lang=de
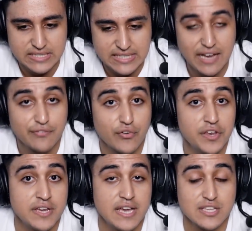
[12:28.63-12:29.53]
Ja,
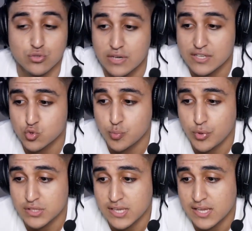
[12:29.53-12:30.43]
Freunde, also lasst
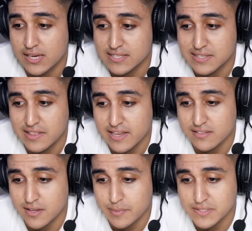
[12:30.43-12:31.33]
Support da, lasst ein Like
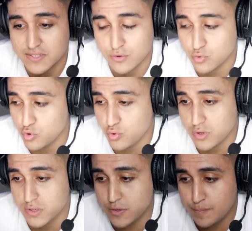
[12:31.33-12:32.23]
da bei Seko.
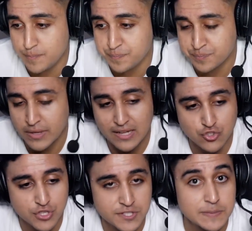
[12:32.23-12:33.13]
Ähm,
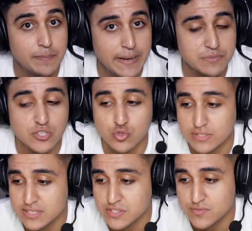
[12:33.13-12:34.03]
ansonsten bleibt gesund,
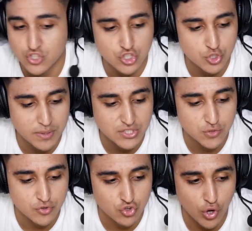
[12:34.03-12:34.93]
ganz wichtig. Passt
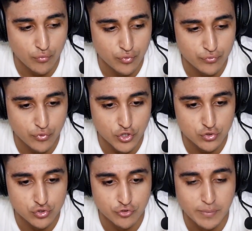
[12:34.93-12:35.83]
auf euch auf und freut
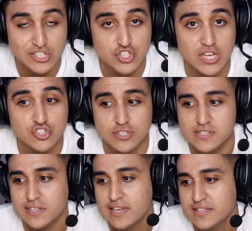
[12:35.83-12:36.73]
euch auf ein paar Challenges,
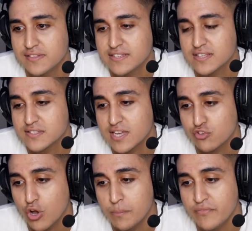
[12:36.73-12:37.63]
die in nächster Zeit
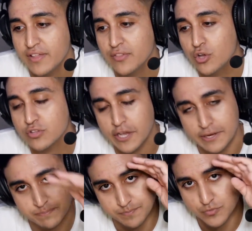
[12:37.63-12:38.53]
kommen werden. Haut rein.